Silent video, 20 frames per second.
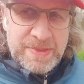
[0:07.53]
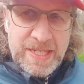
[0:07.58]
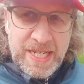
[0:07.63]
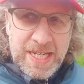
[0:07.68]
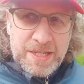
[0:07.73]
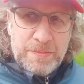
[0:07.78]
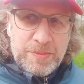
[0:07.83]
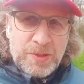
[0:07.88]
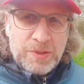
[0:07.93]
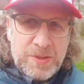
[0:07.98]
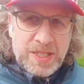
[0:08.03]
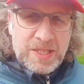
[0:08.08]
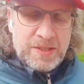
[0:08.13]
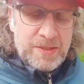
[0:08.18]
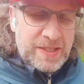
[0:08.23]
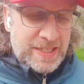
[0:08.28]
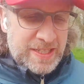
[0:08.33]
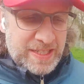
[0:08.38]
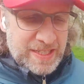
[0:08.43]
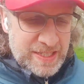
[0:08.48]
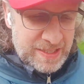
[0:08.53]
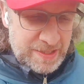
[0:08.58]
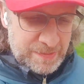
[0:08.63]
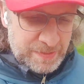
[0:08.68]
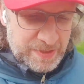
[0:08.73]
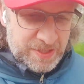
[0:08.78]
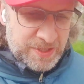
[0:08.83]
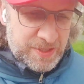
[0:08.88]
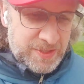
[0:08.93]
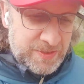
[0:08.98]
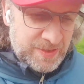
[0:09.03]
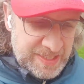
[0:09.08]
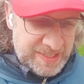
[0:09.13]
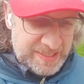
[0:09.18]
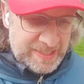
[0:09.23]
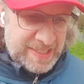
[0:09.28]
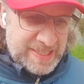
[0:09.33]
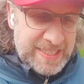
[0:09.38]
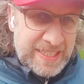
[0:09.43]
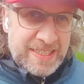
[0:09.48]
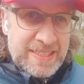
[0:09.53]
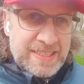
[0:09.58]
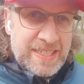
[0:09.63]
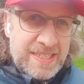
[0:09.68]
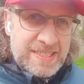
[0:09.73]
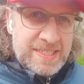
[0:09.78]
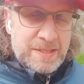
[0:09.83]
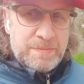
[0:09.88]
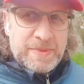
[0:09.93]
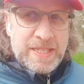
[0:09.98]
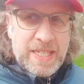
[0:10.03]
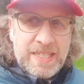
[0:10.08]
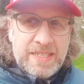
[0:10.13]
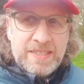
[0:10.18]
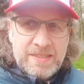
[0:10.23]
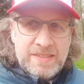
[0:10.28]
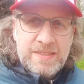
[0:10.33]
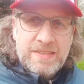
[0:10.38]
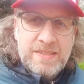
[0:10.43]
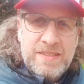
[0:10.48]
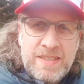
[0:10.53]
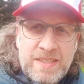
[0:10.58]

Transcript: Alb-Donau-Kreis bzw. das Landratsamt dahinter